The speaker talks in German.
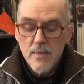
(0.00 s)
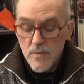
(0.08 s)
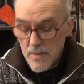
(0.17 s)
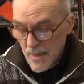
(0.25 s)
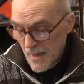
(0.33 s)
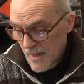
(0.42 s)

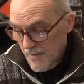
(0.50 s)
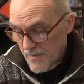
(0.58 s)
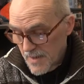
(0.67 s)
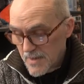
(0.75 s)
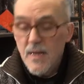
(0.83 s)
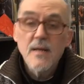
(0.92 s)
Also,
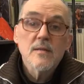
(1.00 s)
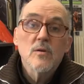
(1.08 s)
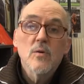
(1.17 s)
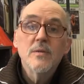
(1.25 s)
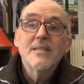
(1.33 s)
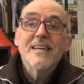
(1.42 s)
wie gesagt,
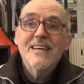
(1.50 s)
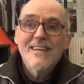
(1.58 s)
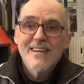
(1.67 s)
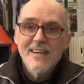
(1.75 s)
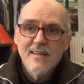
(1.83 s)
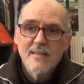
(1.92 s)

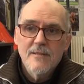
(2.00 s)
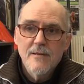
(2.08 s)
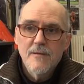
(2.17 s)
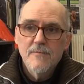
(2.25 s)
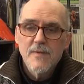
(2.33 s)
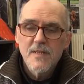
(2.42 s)

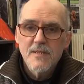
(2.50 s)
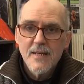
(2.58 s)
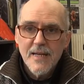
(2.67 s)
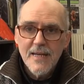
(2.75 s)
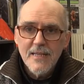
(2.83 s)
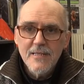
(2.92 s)
Grundrechte. Das
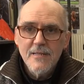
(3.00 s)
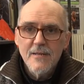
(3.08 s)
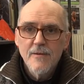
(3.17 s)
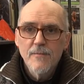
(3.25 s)
Recht